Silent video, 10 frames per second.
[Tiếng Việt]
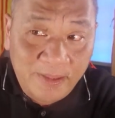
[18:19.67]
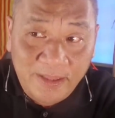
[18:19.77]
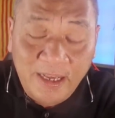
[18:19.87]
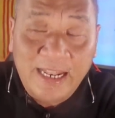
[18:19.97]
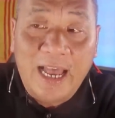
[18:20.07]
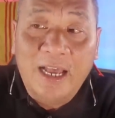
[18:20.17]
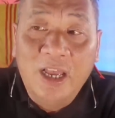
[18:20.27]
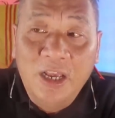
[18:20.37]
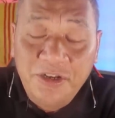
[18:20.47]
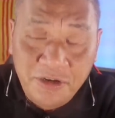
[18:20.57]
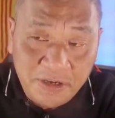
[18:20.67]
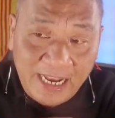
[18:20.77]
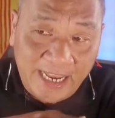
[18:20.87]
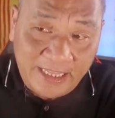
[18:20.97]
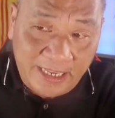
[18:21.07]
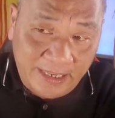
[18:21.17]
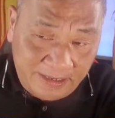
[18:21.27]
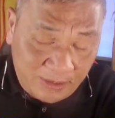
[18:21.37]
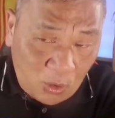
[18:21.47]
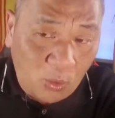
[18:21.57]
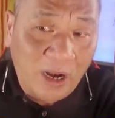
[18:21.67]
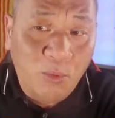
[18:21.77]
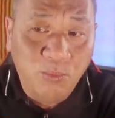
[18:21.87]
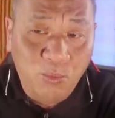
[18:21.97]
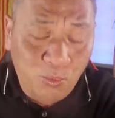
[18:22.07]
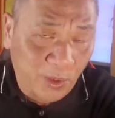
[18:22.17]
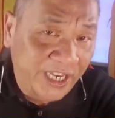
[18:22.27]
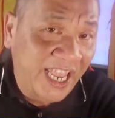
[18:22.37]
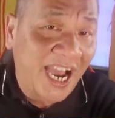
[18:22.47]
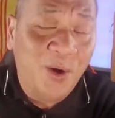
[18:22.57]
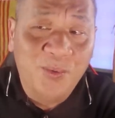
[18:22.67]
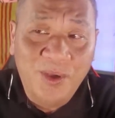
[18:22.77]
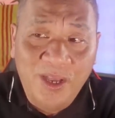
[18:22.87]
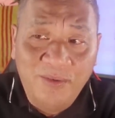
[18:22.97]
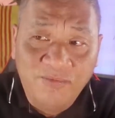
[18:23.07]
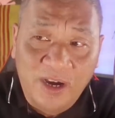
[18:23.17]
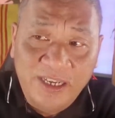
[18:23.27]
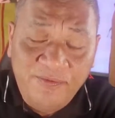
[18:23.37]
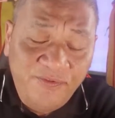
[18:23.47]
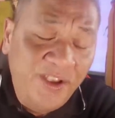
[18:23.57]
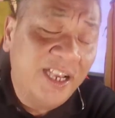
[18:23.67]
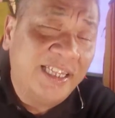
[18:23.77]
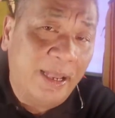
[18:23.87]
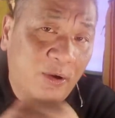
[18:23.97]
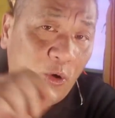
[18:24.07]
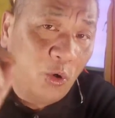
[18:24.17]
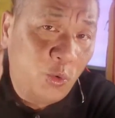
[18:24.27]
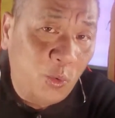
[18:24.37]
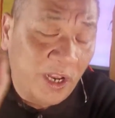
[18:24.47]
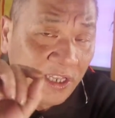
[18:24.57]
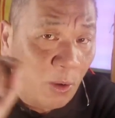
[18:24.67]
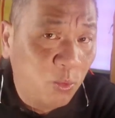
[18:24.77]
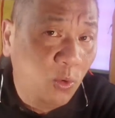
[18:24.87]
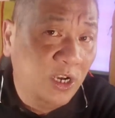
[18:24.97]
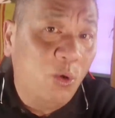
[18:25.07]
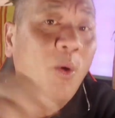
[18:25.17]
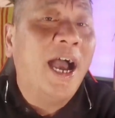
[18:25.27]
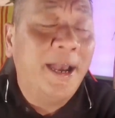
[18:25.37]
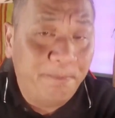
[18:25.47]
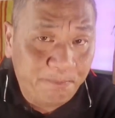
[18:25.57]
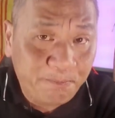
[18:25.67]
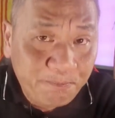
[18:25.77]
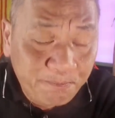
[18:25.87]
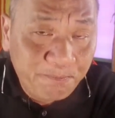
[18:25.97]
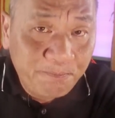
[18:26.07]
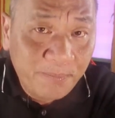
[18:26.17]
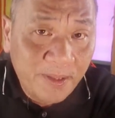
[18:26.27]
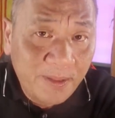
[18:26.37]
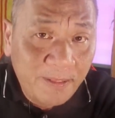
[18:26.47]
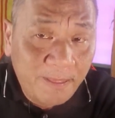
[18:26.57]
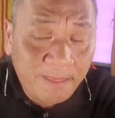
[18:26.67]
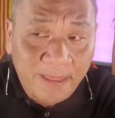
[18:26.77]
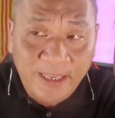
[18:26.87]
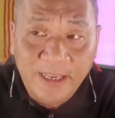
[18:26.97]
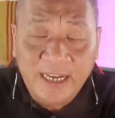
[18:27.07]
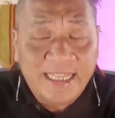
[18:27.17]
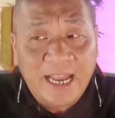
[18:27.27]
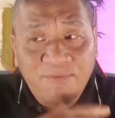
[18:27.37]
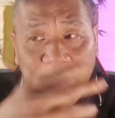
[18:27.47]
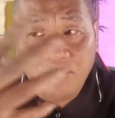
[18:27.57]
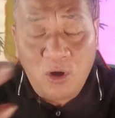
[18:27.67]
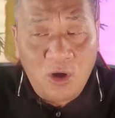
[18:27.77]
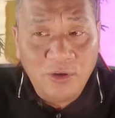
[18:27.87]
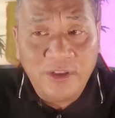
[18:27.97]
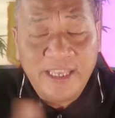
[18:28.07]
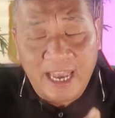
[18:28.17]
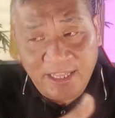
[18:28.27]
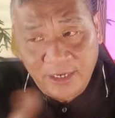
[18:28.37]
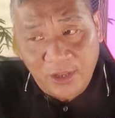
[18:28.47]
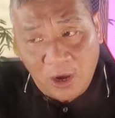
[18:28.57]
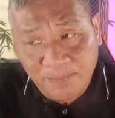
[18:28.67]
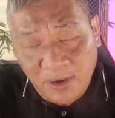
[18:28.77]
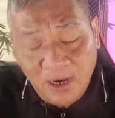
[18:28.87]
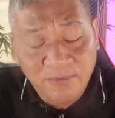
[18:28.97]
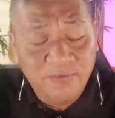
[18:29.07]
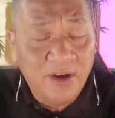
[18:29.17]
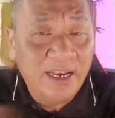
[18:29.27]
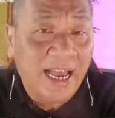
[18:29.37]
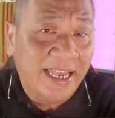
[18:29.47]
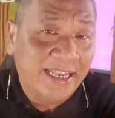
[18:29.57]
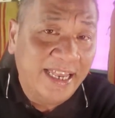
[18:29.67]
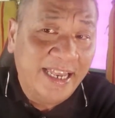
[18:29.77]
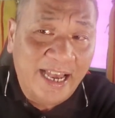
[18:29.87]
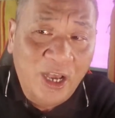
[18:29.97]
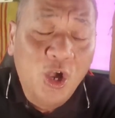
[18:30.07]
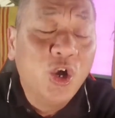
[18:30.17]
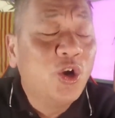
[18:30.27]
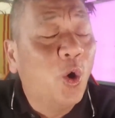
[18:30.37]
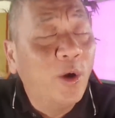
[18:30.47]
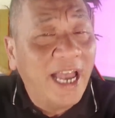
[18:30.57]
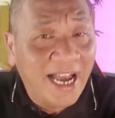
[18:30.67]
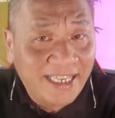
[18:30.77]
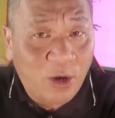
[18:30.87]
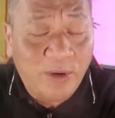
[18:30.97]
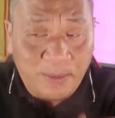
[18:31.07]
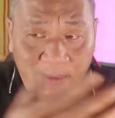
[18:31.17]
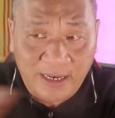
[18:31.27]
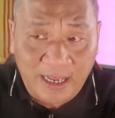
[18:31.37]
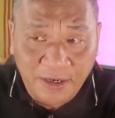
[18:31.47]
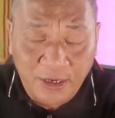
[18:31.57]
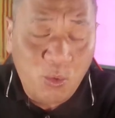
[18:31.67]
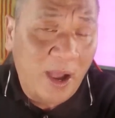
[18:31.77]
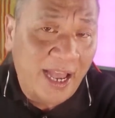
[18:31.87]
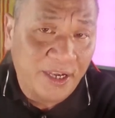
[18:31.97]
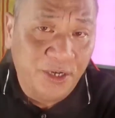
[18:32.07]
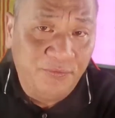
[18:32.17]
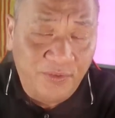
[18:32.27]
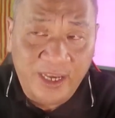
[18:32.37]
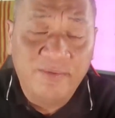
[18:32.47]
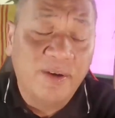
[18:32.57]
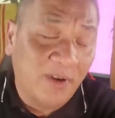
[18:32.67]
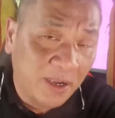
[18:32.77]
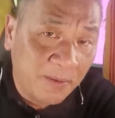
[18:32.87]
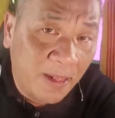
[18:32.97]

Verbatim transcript: Tức là trước đây thì Cổ Long, Quỳnh Giao vẫn viết theo cái lối truyền thống của người Hoa. Thì những cái tác phẩm đó nó dễ thích hợp hơn với lại cái à, khối Á Châu đặc biệt là người Hoa, người Việt vân vân.